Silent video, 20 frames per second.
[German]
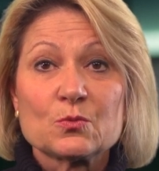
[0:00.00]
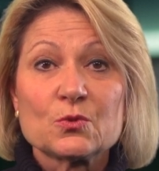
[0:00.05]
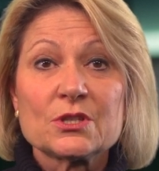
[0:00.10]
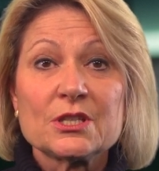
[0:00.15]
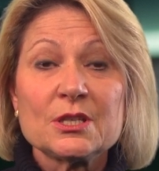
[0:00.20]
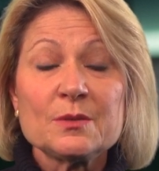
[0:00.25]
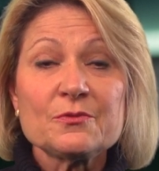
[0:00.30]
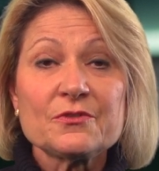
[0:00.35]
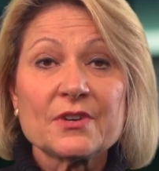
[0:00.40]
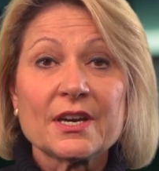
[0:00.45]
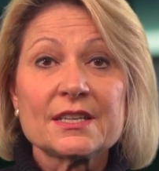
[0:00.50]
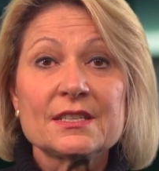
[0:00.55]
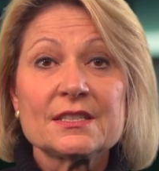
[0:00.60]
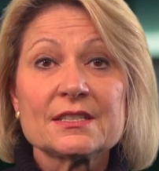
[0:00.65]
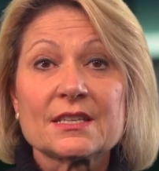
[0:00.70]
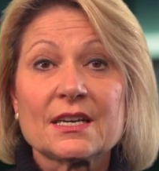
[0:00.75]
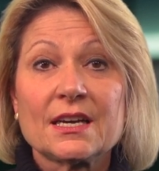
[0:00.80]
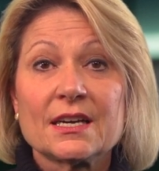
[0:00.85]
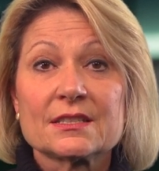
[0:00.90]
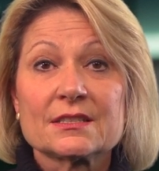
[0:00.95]

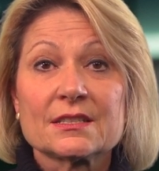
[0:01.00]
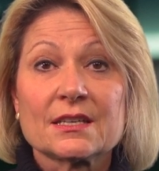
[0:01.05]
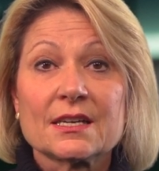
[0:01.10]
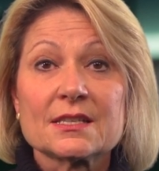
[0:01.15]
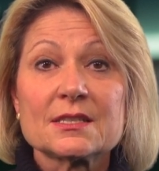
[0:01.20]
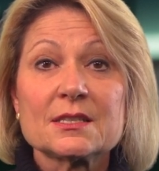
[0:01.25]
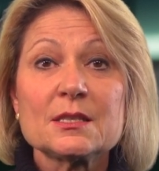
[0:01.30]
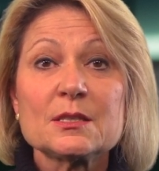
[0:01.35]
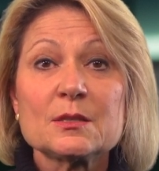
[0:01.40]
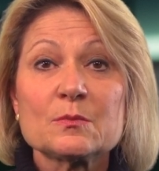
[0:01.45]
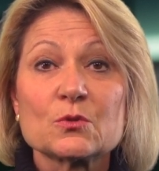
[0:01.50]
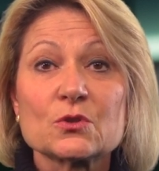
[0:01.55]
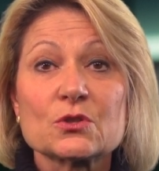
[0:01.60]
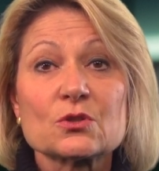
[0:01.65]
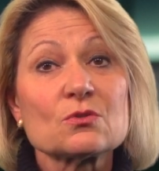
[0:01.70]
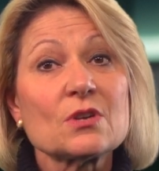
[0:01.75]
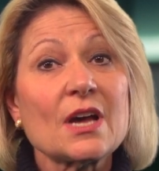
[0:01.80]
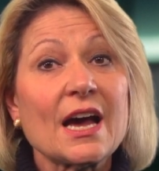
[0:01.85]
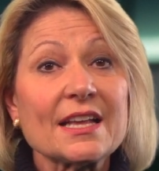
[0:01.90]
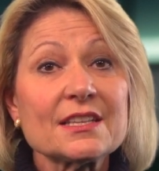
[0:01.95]
Muslimfeindlichkeit, Rassismus
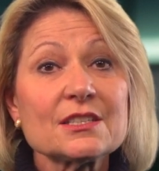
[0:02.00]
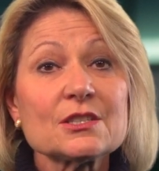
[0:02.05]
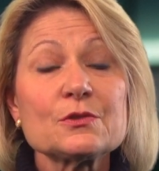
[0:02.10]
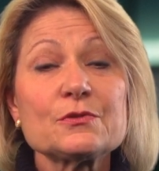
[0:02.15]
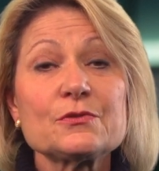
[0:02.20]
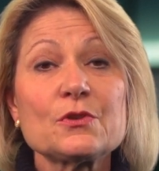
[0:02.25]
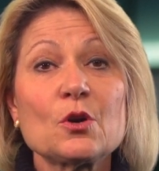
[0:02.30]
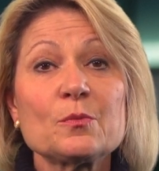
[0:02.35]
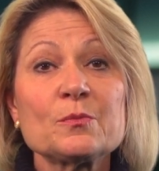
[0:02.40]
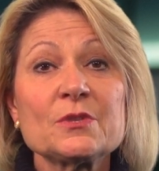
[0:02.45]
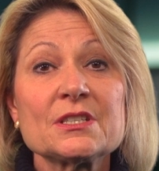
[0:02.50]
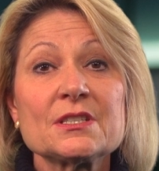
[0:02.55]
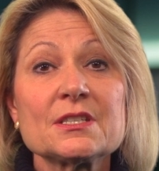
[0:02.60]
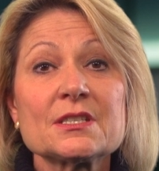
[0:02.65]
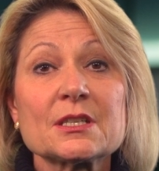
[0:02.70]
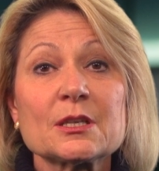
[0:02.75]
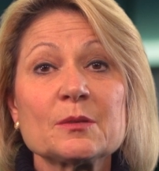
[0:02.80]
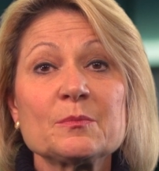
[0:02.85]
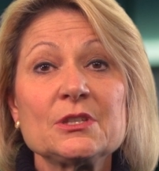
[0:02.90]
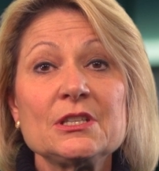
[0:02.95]
oder andere Formen der
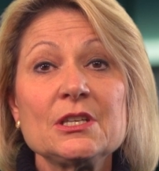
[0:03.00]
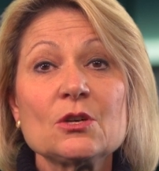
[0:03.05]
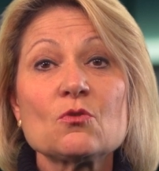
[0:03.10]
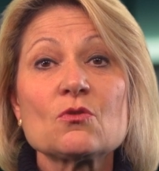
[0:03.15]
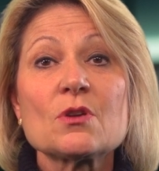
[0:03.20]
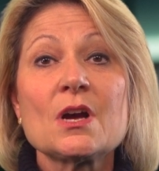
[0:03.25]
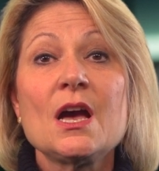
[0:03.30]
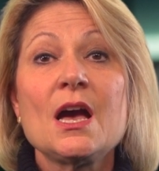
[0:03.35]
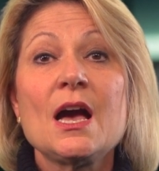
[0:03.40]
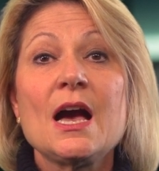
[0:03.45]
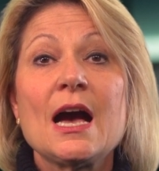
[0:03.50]
Diskriminierung